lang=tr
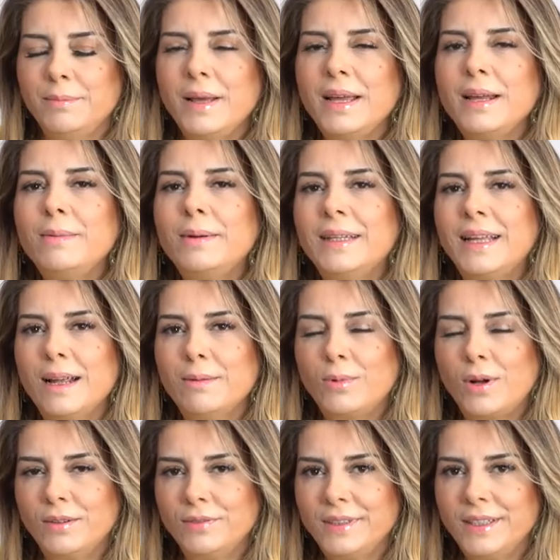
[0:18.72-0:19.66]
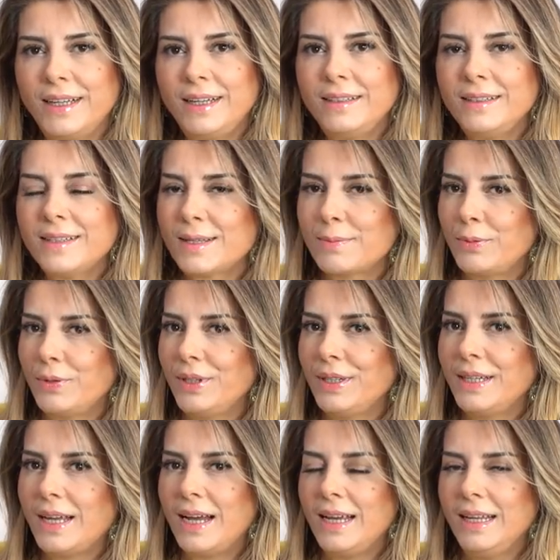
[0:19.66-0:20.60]
Merhabalar bu hafta spor
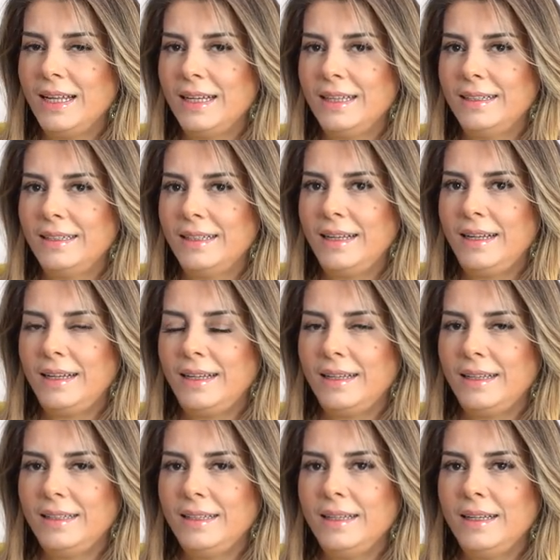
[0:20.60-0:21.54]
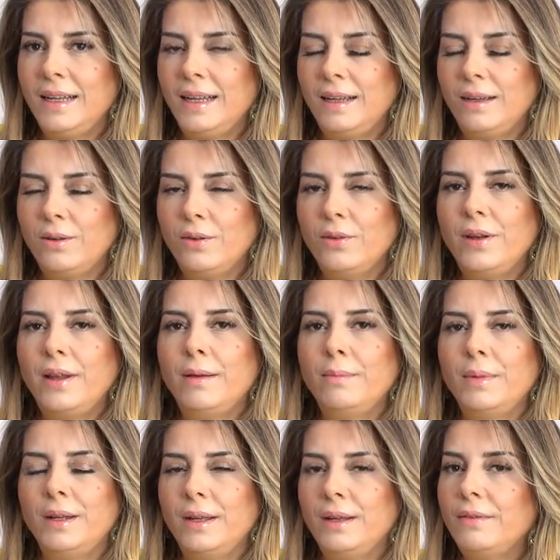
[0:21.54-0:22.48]
hikayelerinde yine
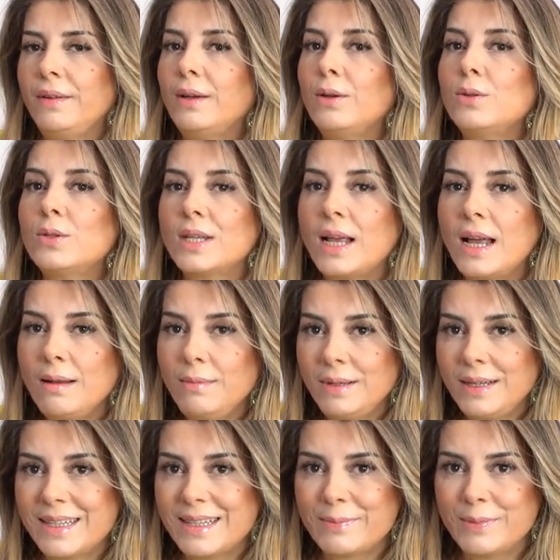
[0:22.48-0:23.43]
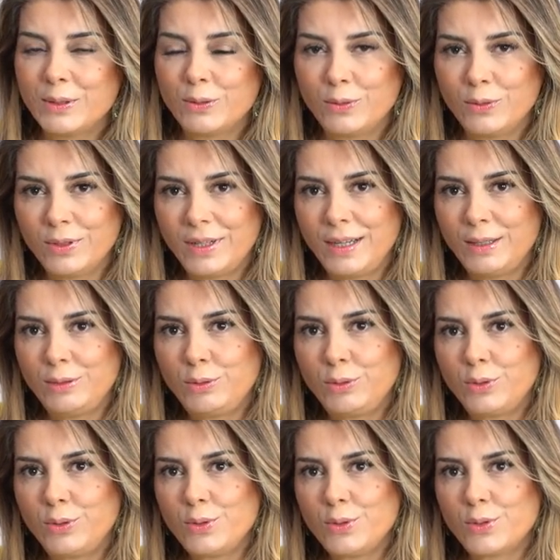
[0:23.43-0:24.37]
önemli ve özel bir ismi konuk
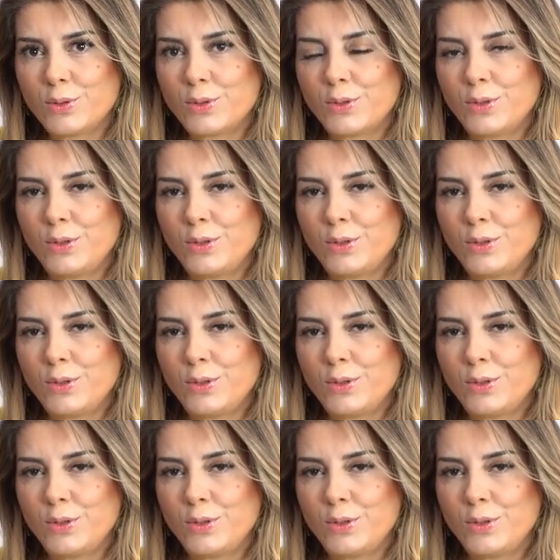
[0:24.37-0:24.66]
ediyoruz.